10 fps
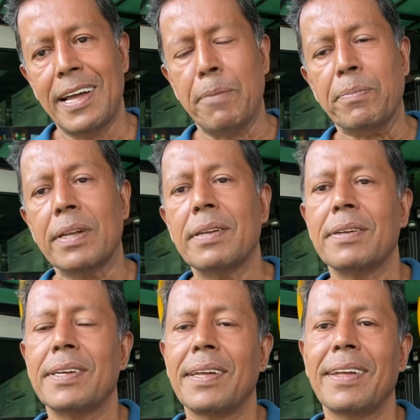আপনার
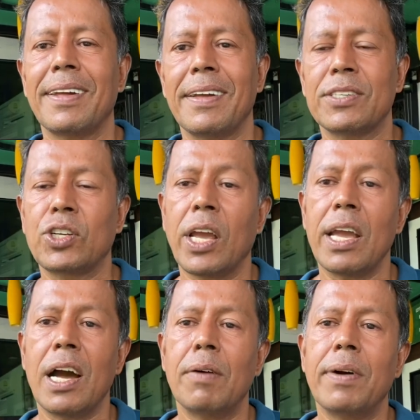সেই
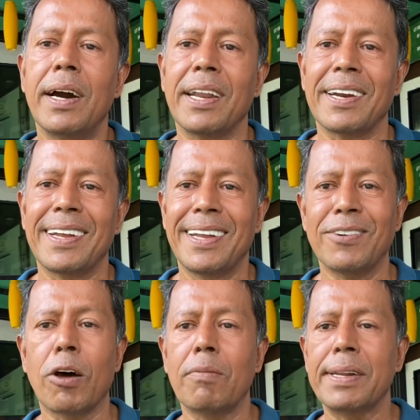আবার
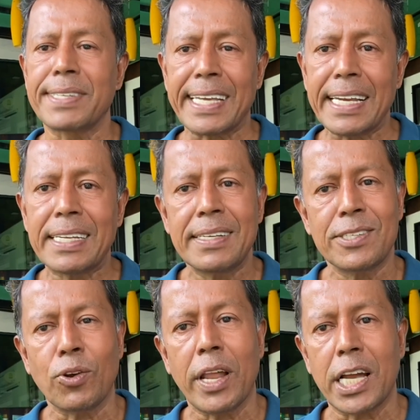নর্মাল স্কিন
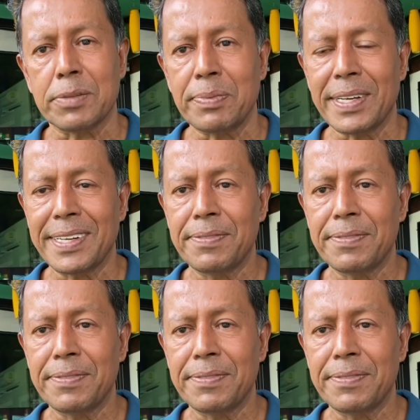চলে আসবে